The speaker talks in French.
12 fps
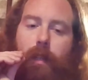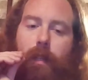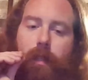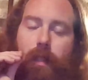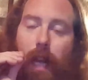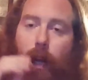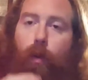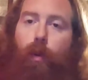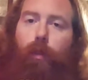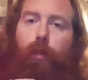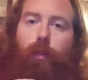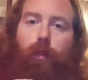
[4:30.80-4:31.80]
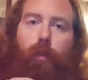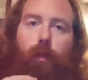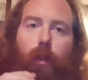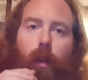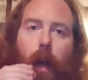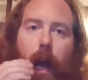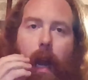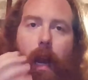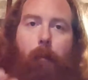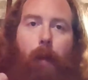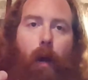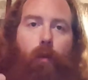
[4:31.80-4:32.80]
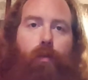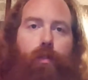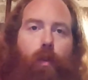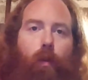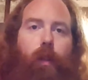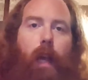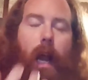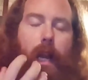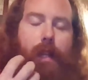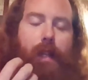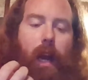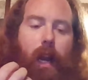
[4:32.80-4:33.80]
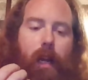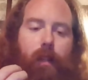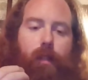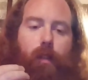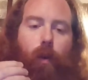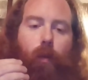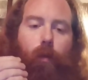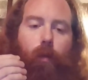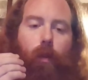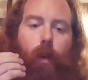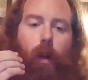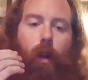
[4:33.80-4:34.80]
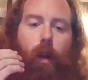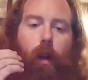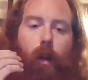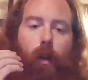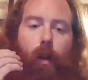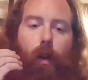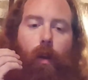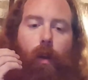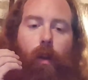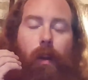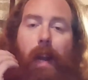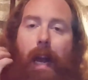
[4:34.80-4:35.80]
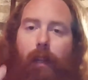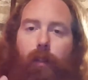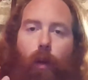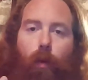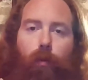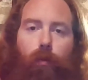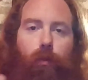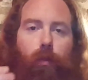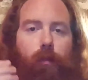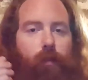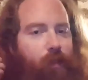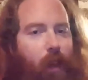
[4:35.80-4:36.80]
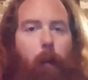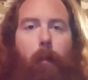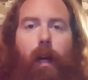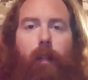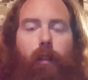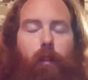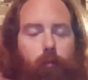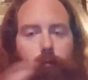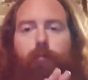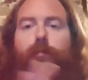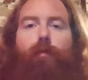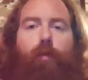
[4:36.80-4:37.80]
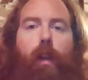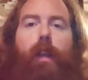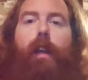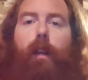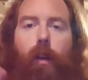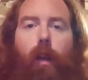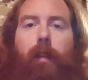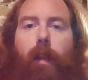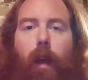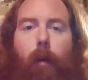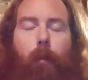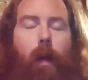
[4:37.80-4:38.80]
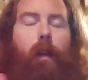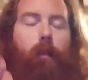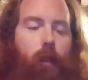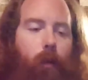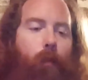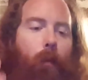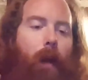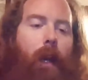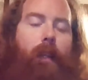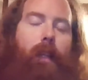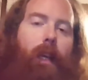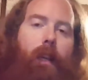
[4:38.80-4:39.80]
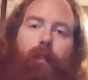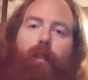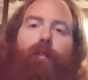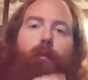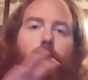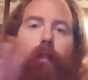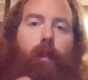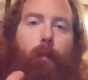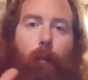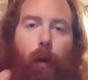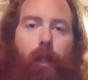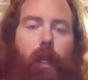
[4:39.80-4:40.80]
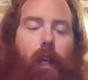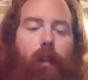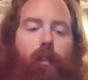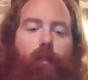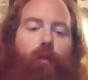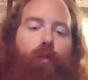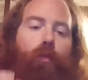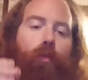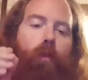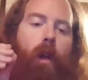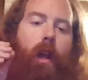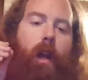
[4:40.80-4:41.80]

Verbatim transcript: Ça goûte à la base, donc à l'inhalation, le lactose fermenté. Vous voyez, le terme, hein, il peut paraître négatif, mais ce n'est pas négatif du tout.